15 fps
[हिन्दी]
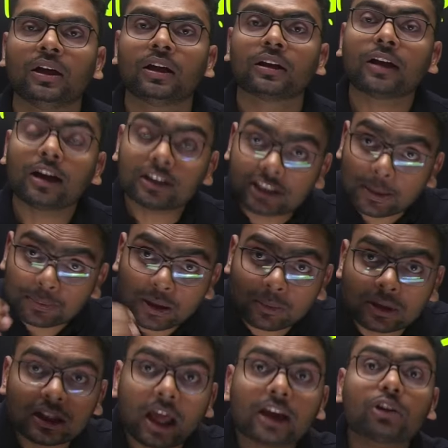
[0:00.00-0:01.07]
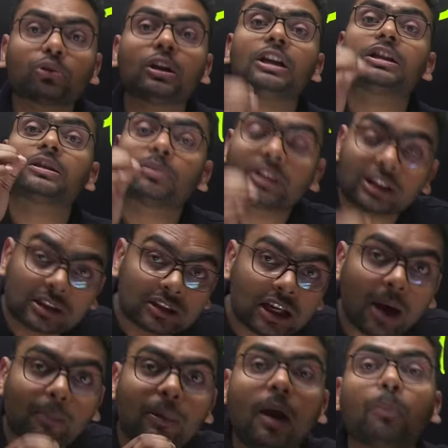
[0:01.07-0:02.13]
कंसेप्ट समझना है क्योंकि इस
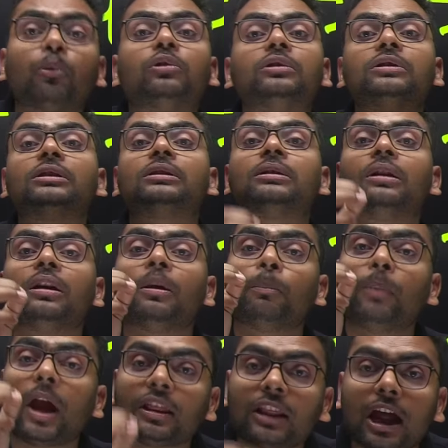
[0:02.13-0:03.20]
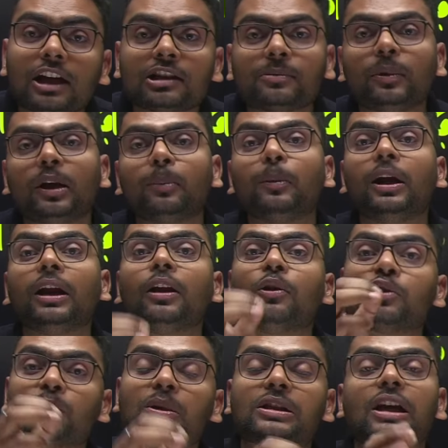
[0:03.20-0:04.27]
एग्जाम में आपको 45 मिनट मिलेंगे
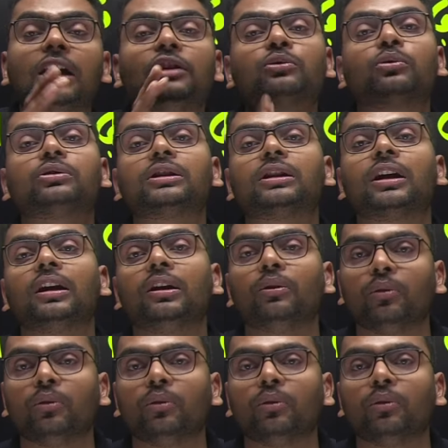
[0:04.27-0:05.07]
उसमें 40 क्वेश्चन